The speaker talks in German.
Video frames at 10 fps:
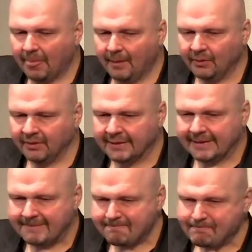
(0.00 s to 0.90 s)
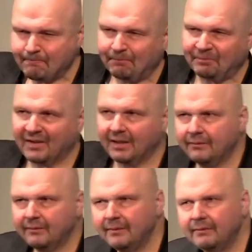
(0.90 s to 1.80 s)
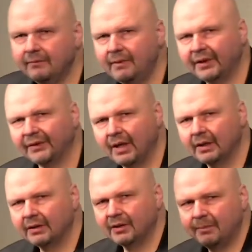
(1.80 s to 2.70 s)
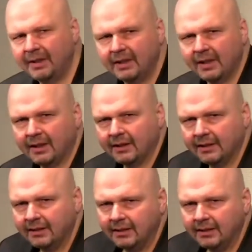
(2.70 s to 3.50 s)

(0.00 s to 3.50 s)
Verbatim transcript: Und wie gesagt, ich bin ja,